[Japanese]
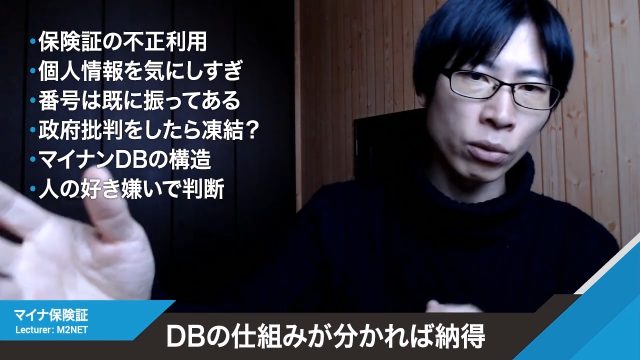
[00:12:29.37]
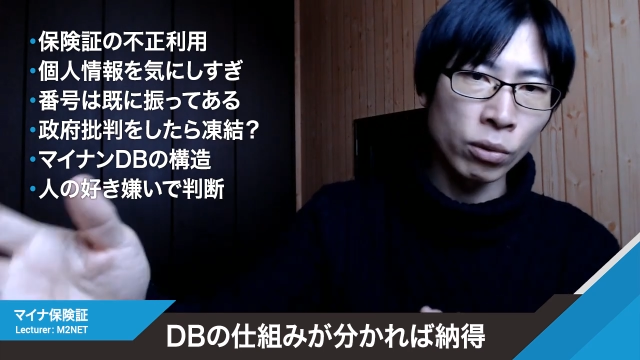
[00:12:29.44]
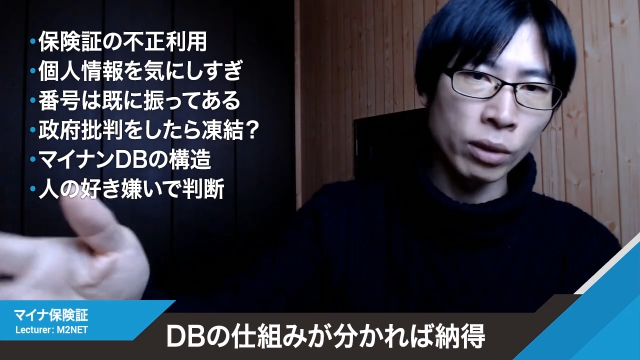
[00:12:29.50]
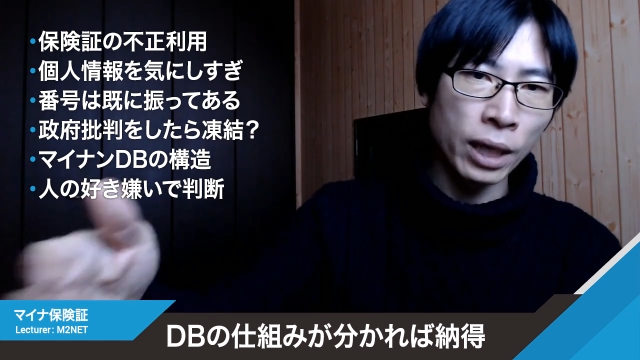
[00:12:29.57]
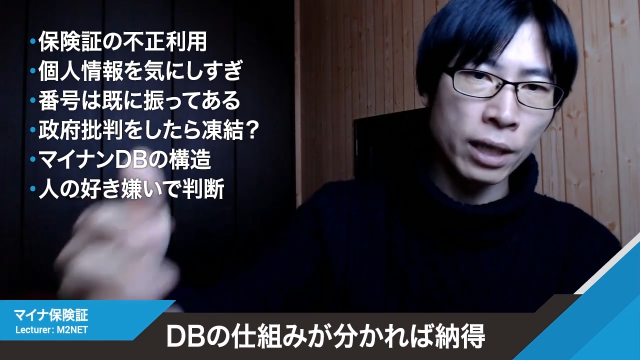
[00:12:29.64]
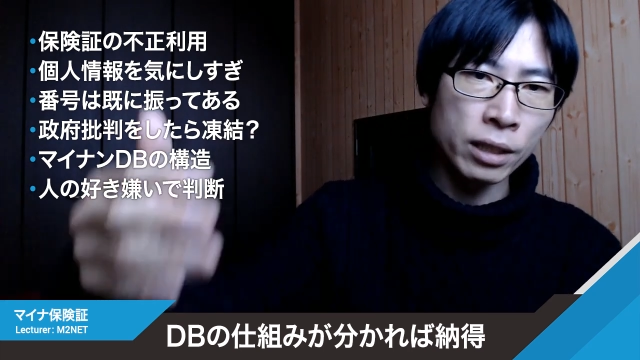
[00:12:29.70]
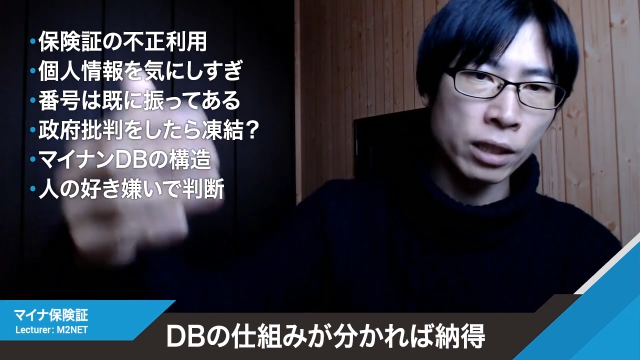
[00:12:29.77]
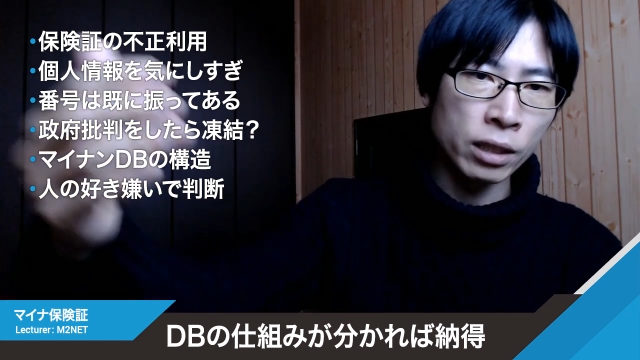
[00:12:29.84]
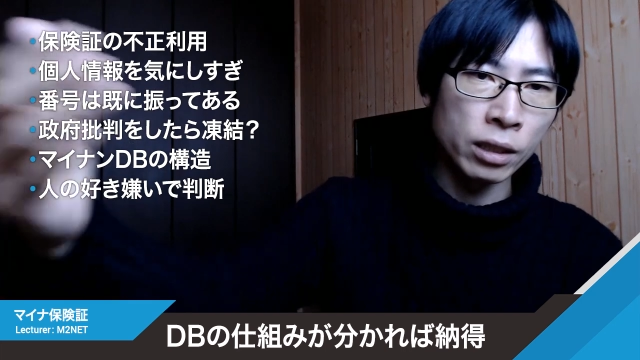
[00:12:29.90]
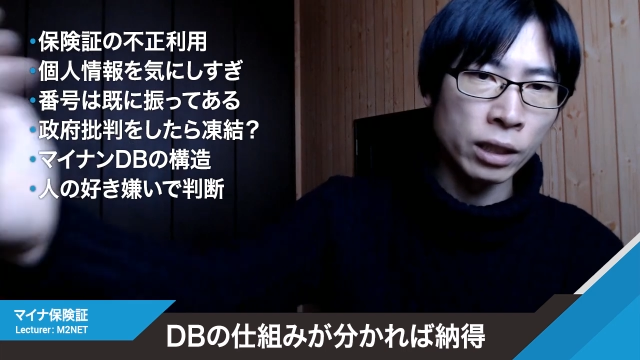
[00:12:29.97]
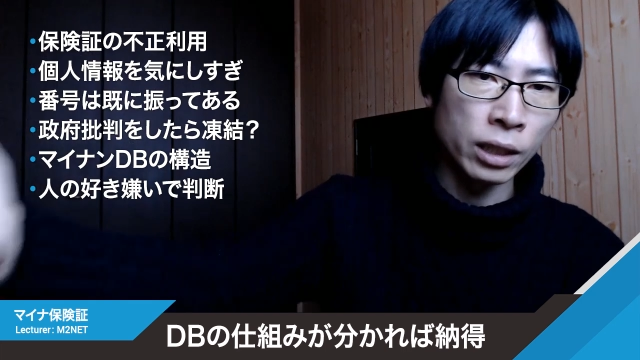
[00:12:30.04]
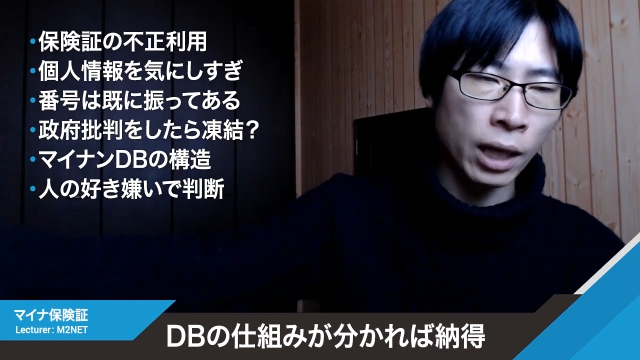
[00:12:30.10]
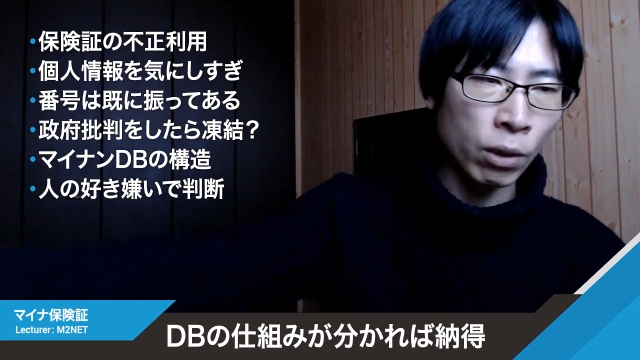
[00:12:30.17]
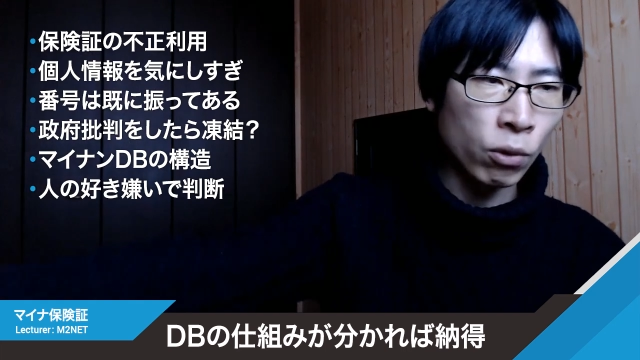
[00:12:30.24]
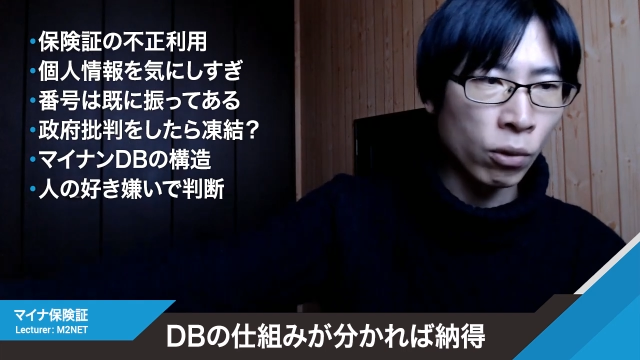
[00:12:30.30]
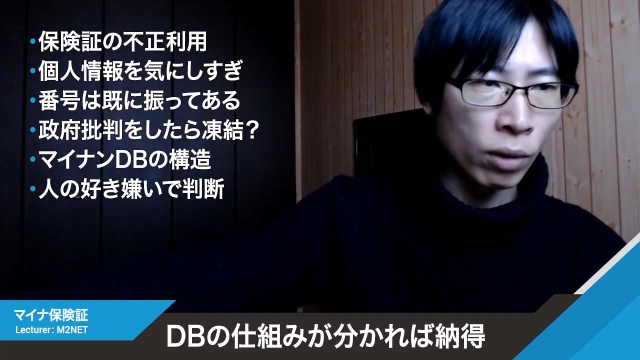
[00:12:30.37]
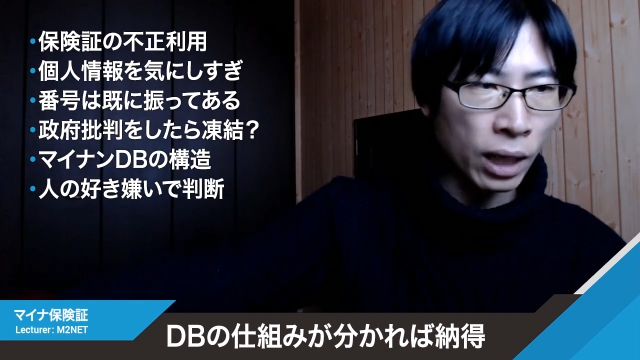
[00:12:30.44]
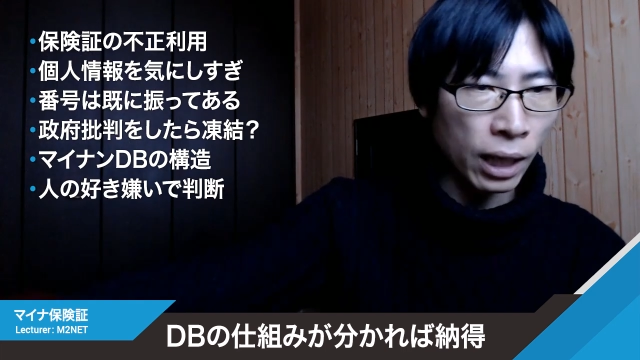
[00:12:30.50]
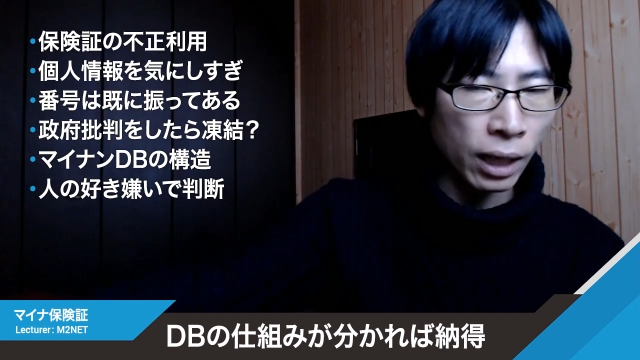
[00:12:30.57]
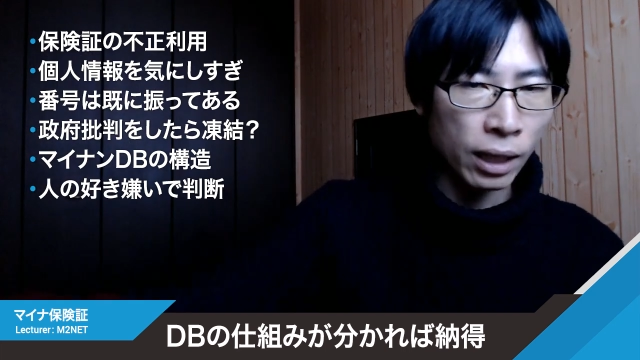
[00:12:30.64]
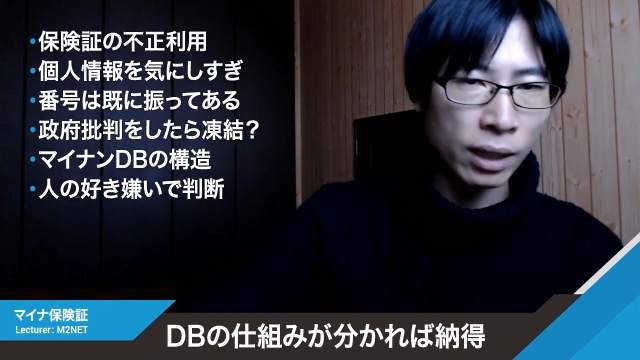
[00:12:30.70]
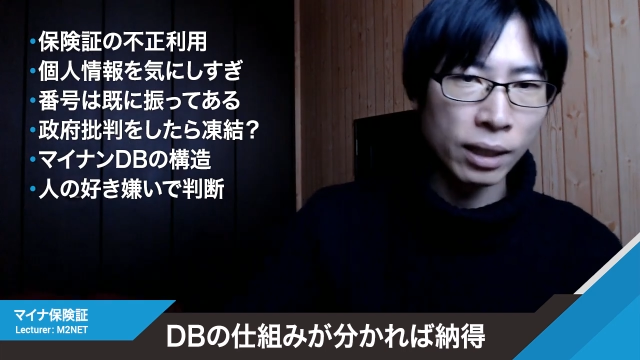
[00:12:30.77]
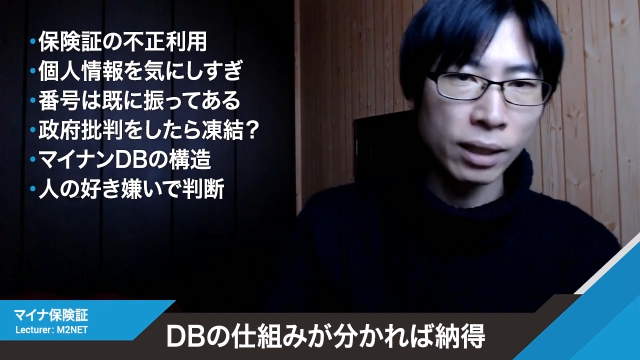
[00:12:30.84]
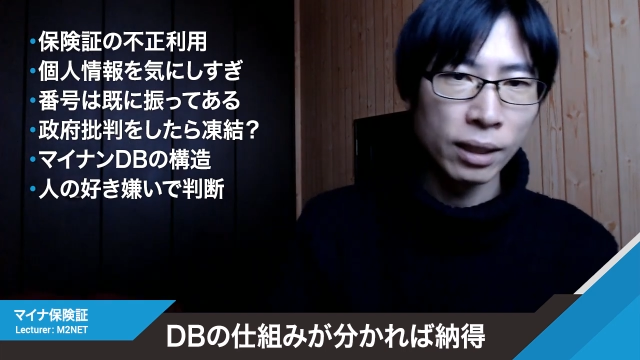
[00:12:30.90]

の大臣になろうが